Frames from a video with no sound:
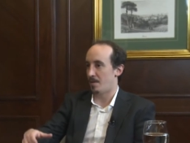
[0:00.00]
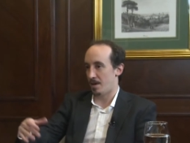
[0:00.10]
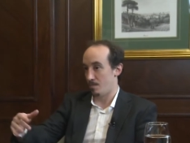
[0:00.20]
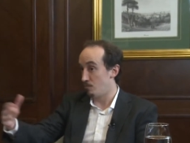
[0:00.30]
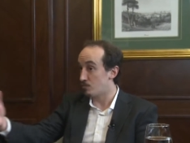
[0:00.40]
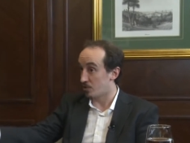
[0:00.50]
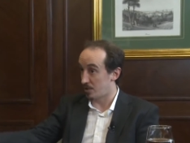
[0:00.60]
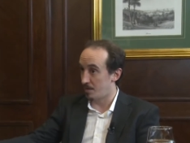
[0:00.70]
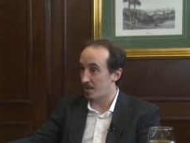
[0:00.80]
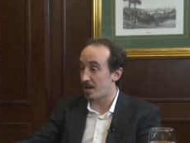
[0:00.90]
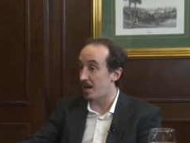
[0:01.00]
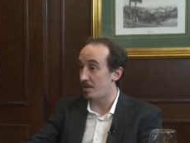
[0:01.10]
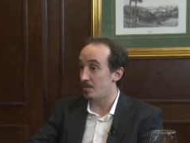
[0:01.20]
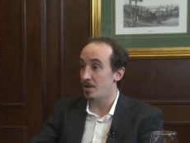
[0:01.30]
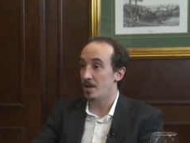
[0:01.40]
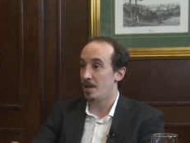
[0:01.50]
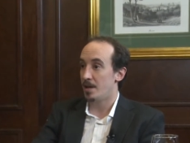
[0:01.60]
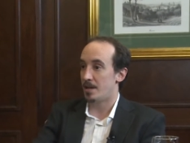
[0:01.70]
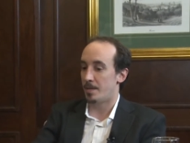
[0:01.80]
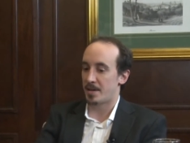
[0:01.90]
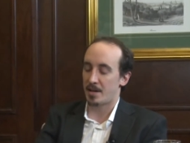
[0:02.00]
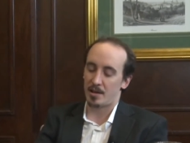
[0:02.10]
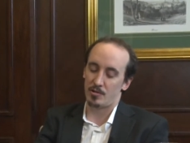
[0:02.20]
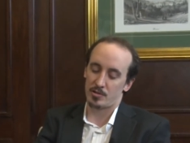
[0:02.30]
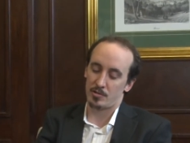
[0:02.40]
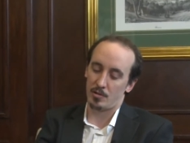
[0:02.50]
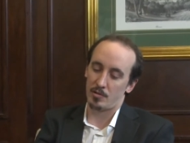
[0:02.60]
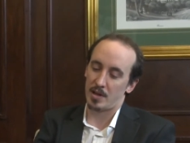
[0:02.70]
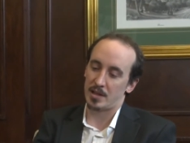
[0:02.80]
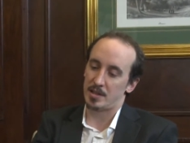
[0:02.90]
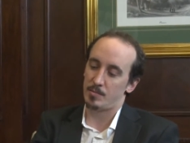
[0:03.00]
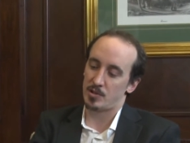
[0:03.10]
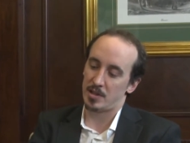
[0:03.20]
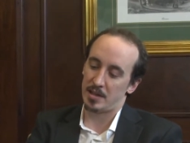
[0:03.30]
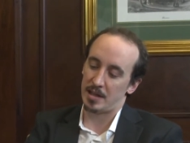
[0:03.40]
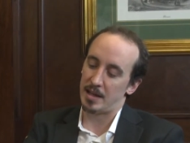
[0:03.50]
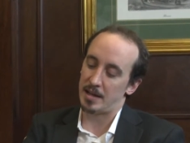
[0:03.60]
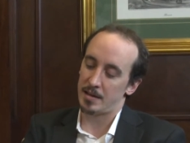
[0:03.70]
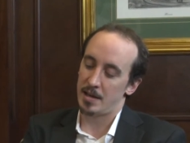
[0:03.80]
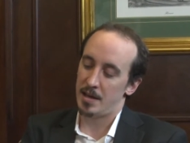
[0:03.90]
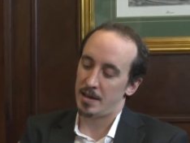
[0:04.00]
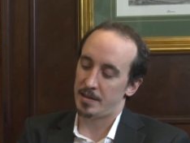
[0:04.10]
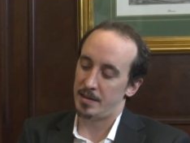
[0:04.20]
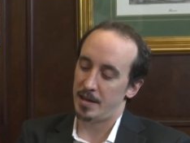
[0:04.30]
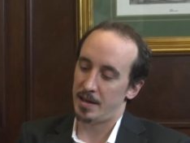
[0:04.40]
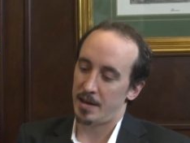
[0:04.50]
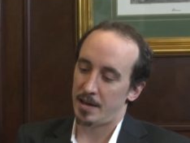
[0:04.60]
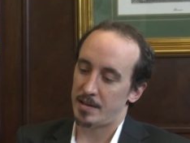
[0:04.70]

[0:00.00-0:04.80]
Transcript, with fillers: hay muchos en el mercado, la verdad que nosotros lo que hacemos es tratar de